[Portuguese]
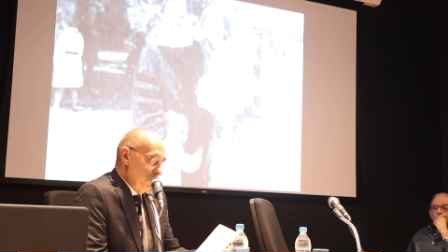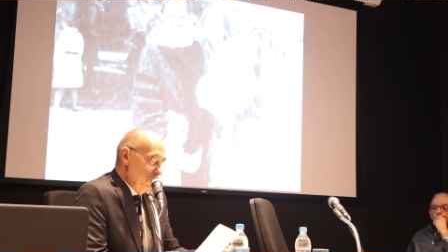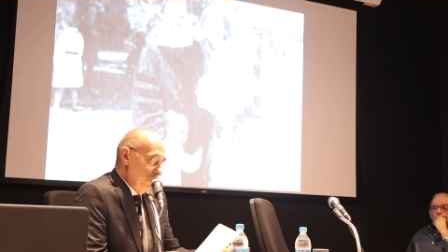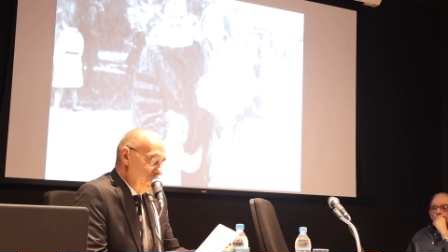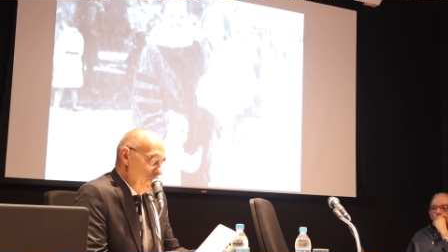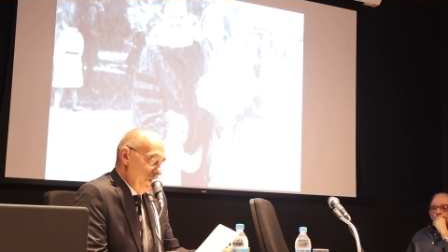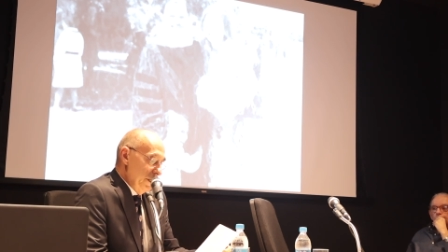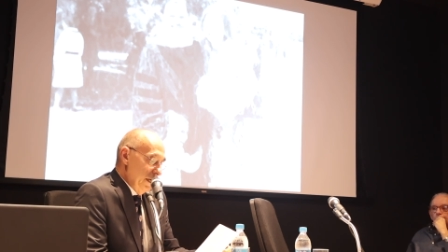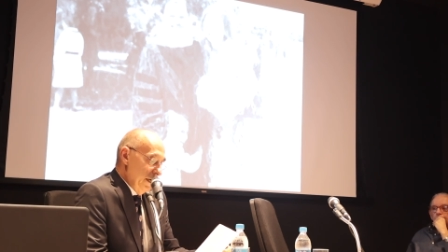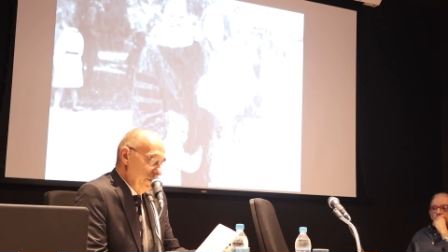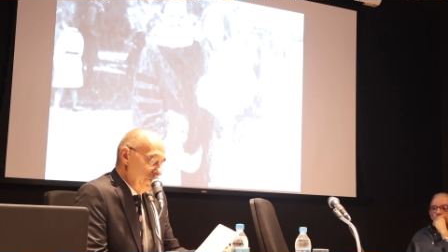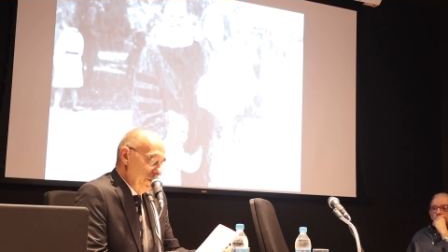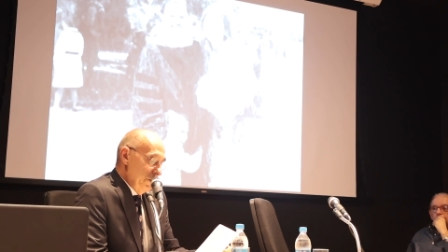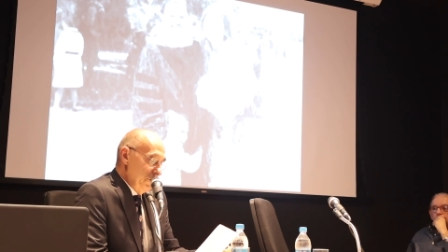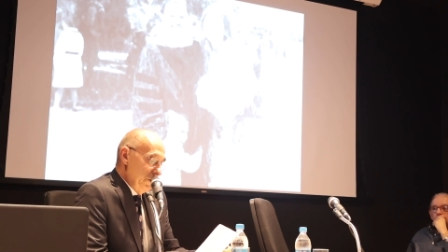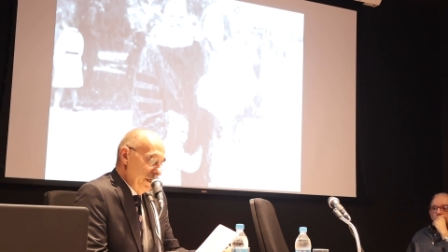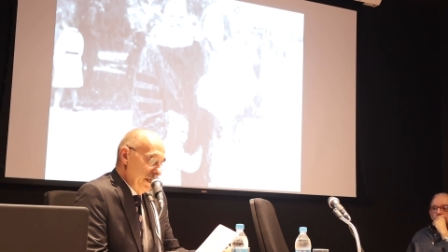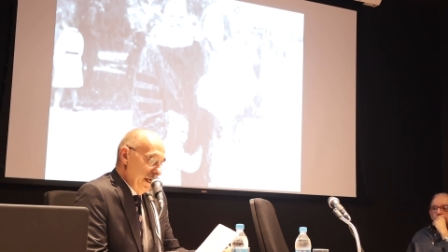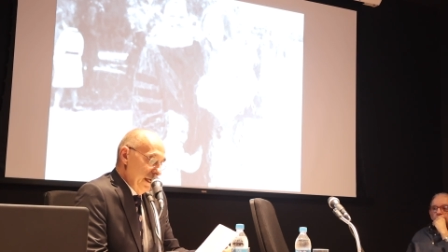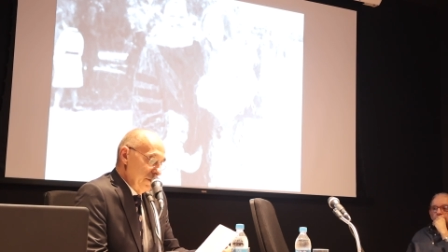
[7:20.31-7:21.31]
o Murialdo é
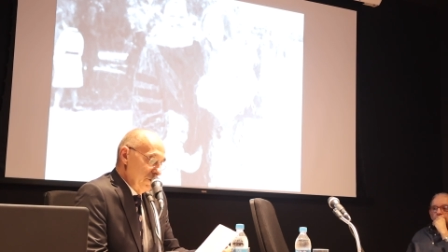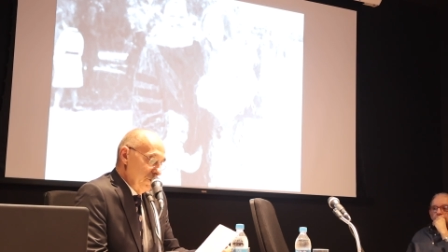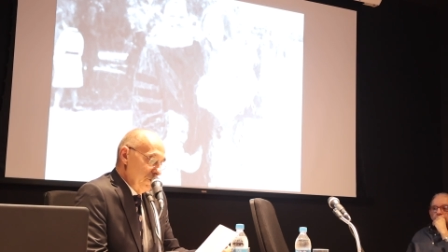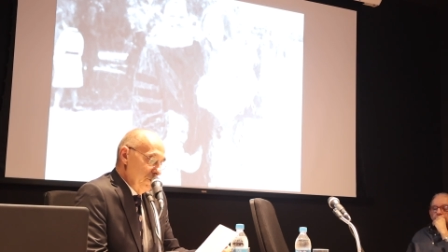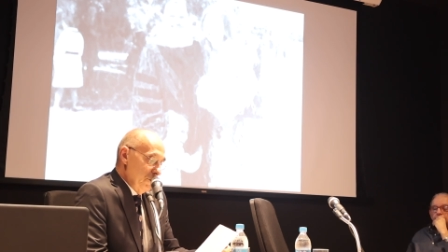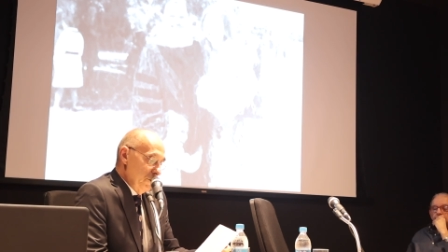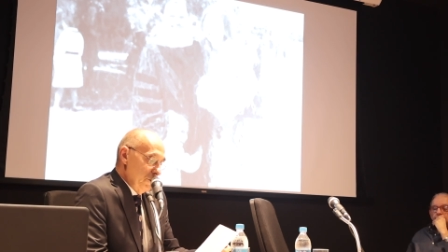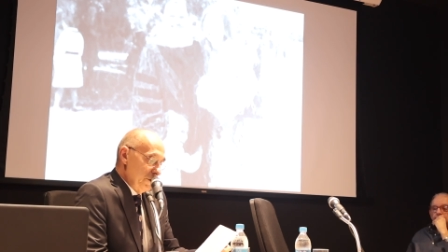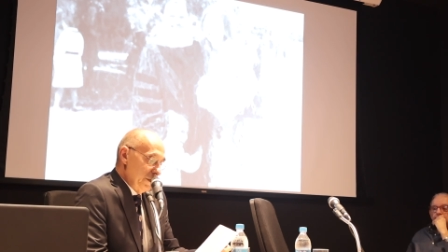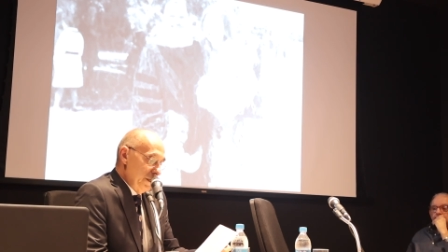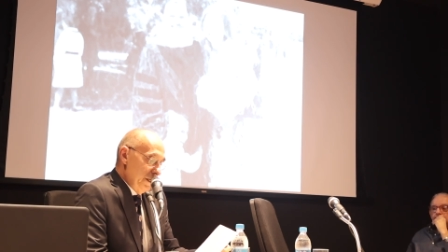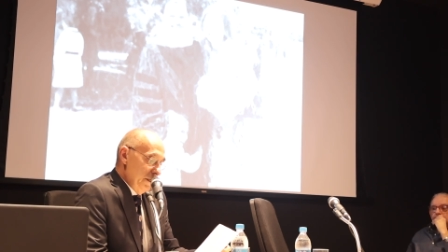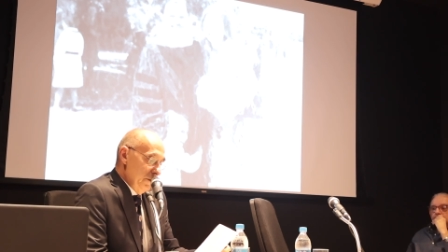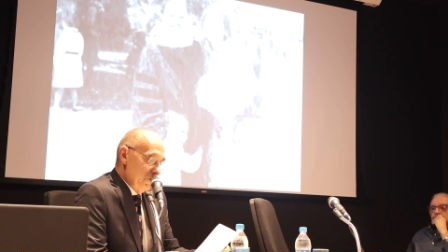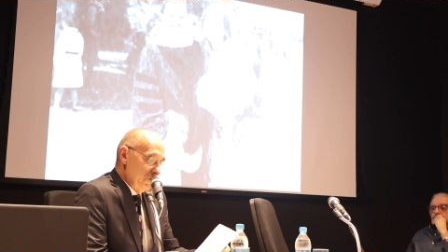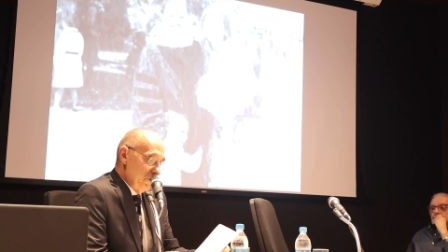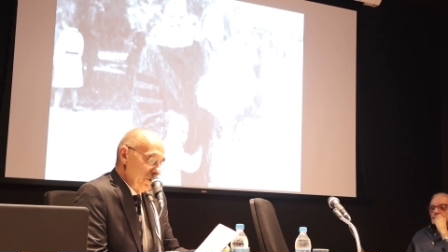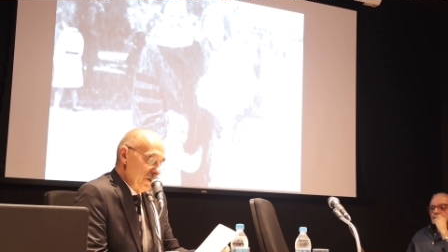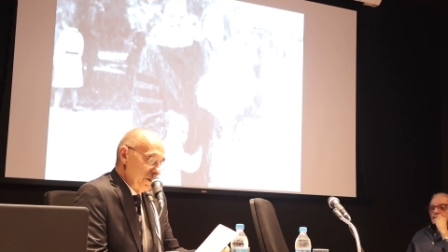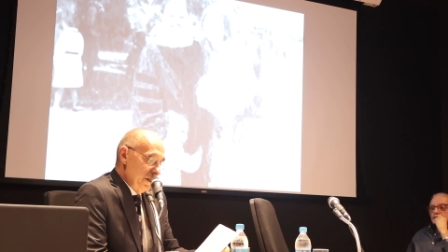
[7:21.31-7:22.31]
indicado como o
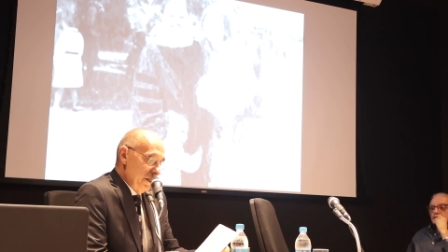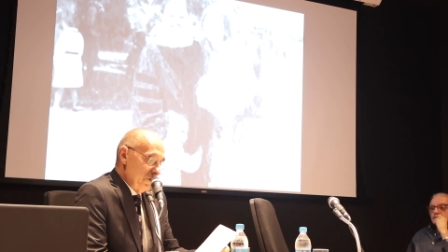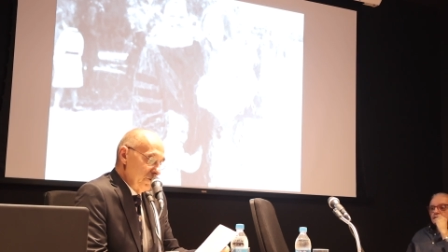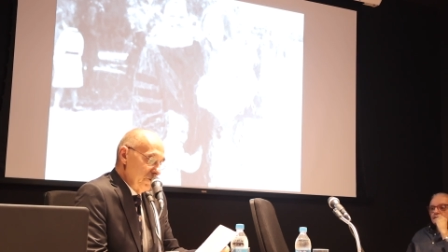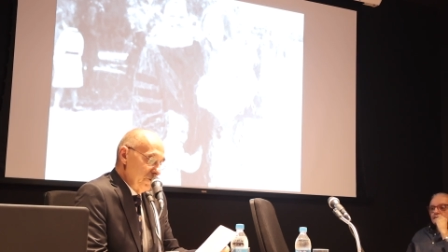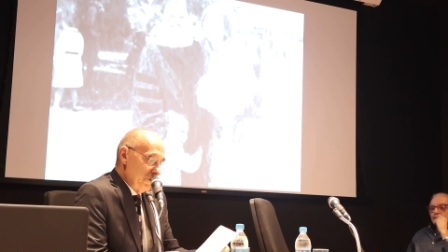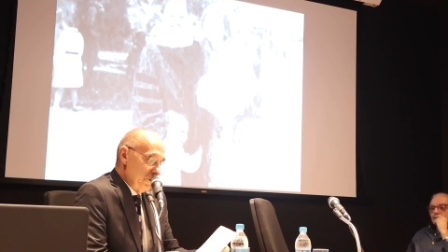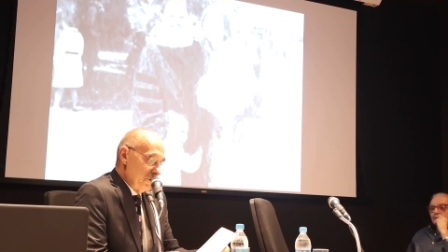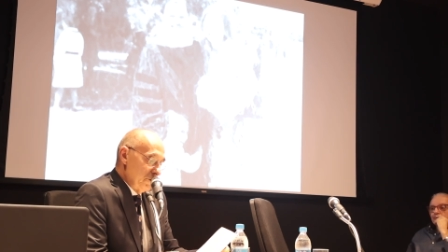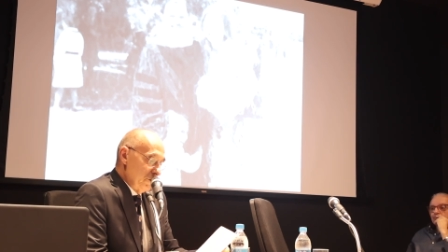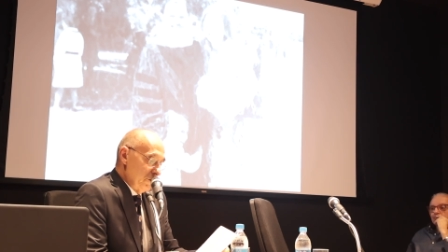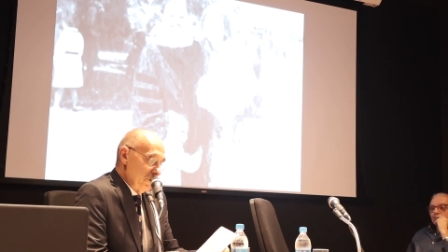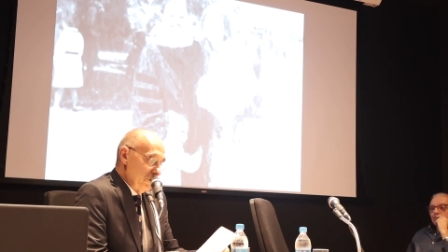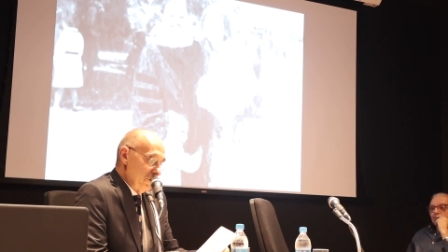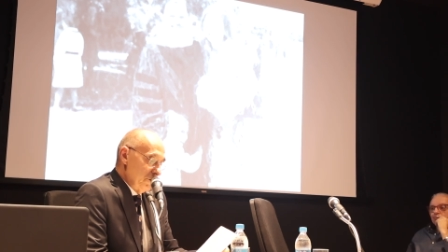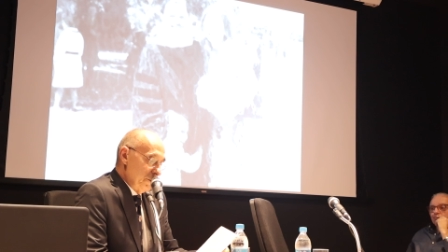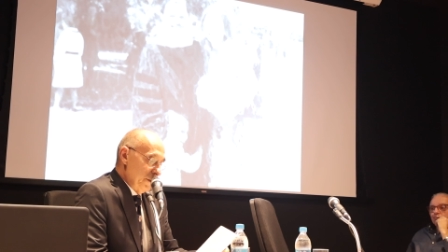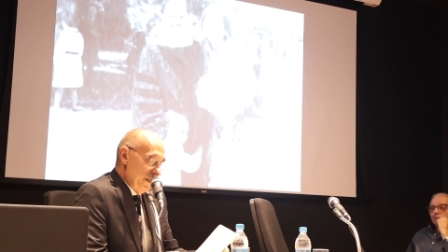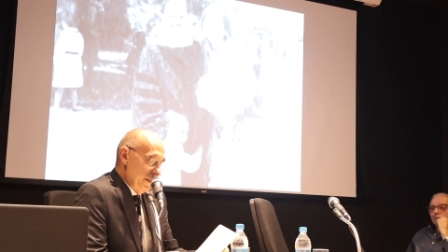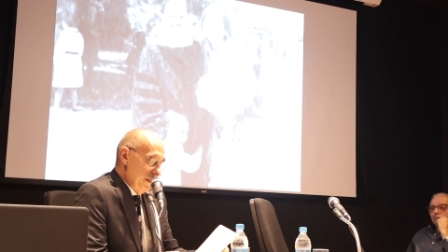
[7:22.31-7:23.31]
quinto centro de
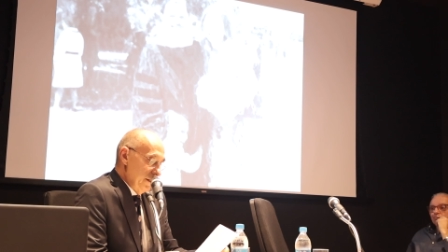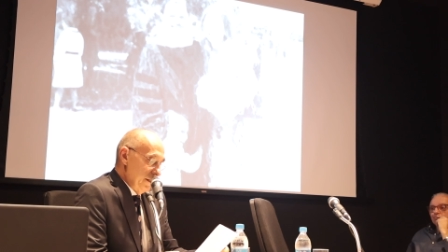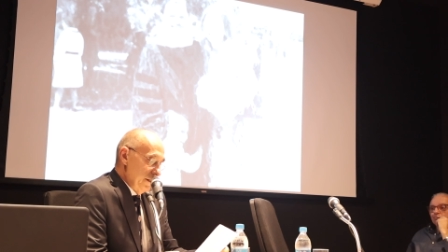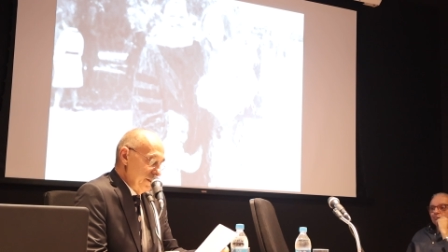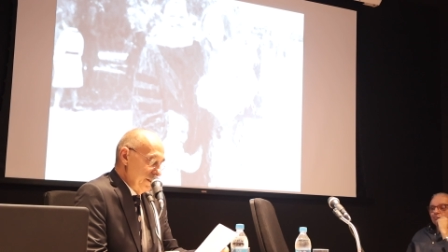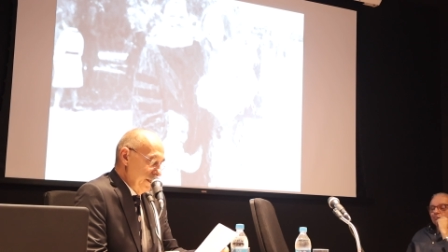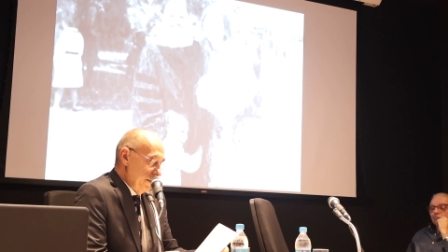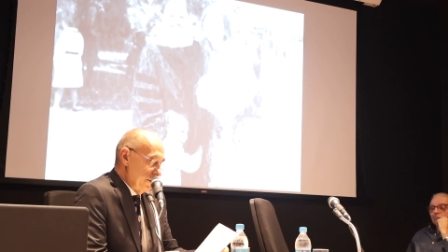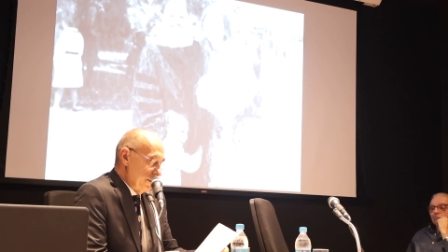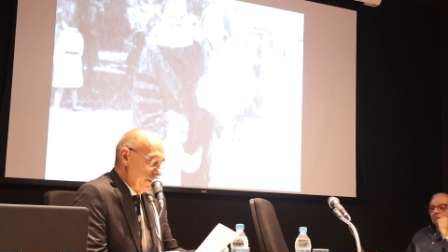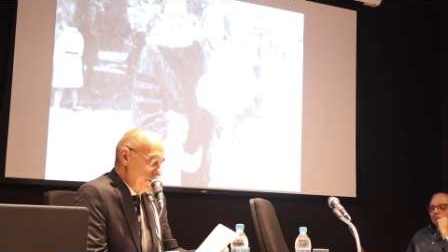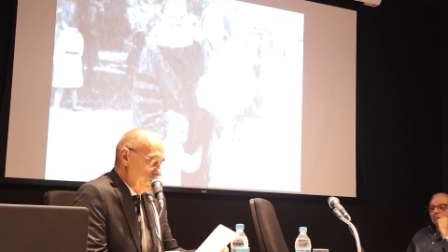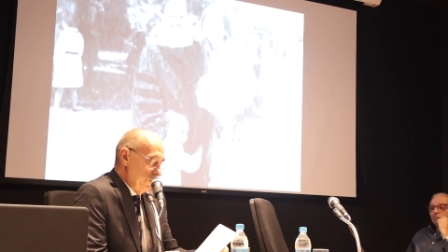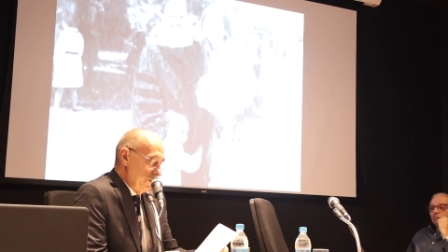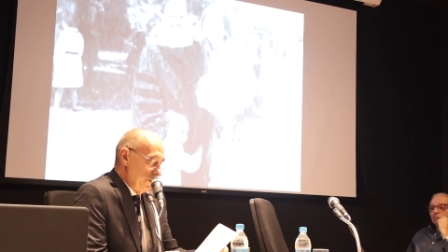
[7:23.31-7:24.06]
estudos para a extensão de